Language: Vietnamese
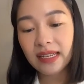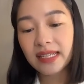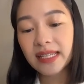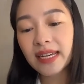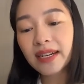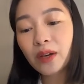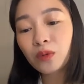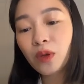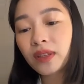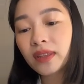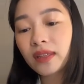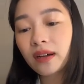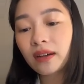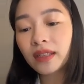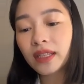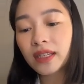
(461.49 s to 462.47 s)
Sang đầu tuần
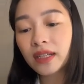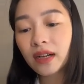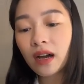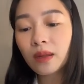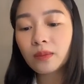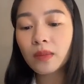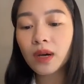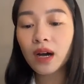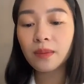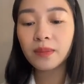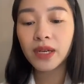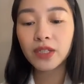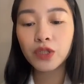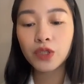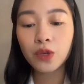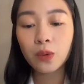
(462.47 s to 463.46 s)
tới thì những cơn mưa ở
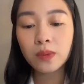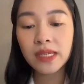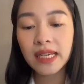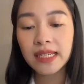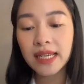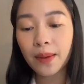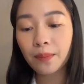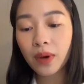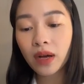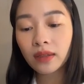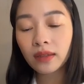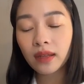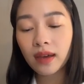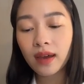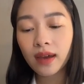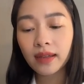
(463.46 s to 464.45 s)
miền Trung sẽ giảm bớt.
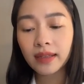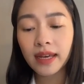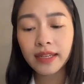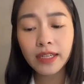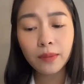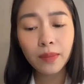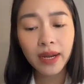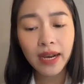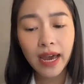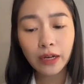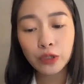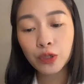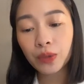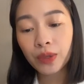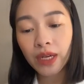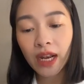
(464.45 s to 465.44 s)
Thế nhưng mà đáng
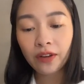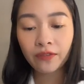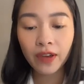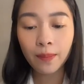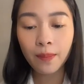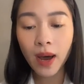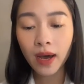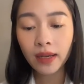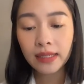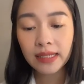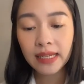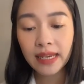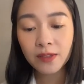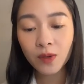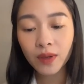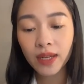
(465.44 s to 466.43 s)
chú ý là phía Bắc
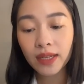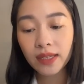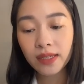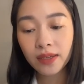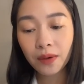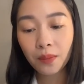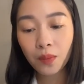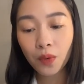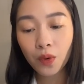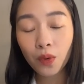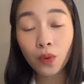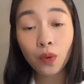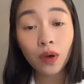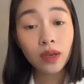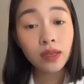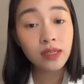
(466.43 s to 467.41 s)
sẽ xuất hiện sương
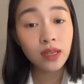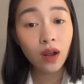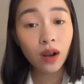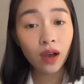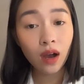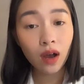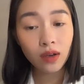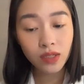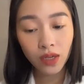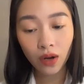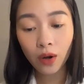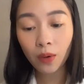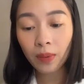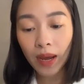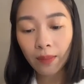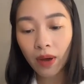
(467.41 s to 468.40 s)
mù do là có gió
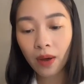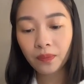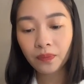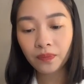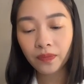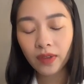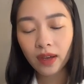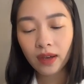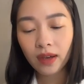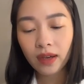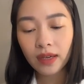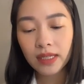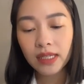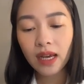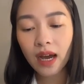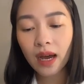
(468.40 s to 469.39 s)
Đông Nam ẩm.
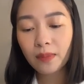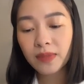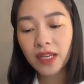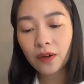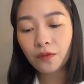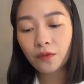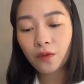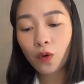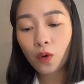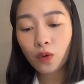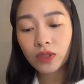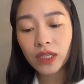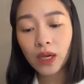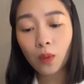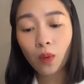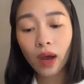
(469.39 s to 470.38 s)
Sương ẩm giăng phủ
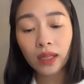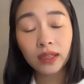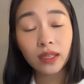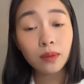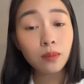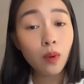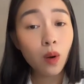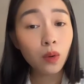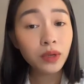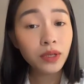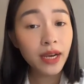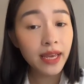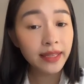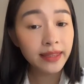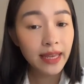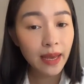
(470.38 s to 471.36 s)
trong khoảng từ bốn
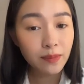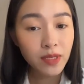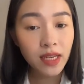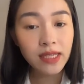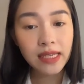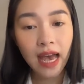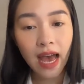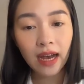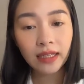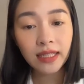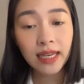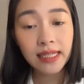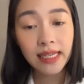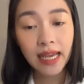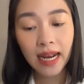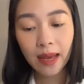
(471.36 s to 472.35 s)
đến tám giờ sáng
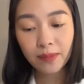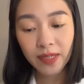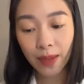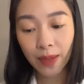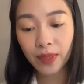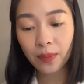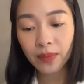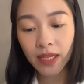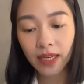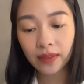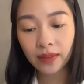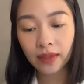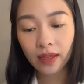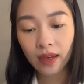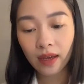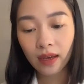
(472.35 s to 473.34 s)
thì sẽ làm giảm tầm
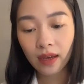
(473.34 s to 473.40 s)
nhìn,